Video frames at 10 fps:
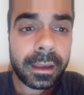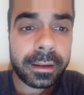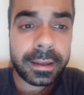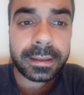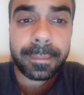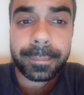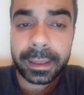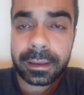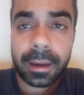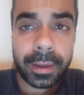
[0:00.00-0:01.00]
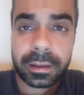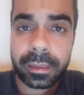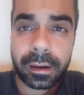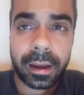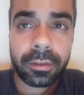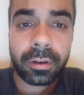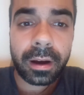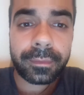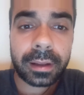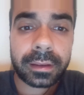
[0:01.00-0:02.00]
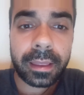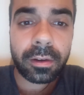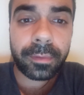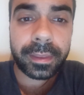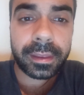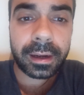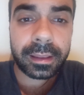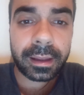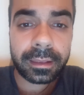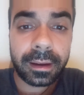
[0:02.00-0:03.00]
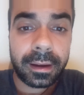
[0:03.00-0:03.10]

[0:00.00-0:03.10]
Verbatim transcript: está prácticamente cerrado a falta de oficialidad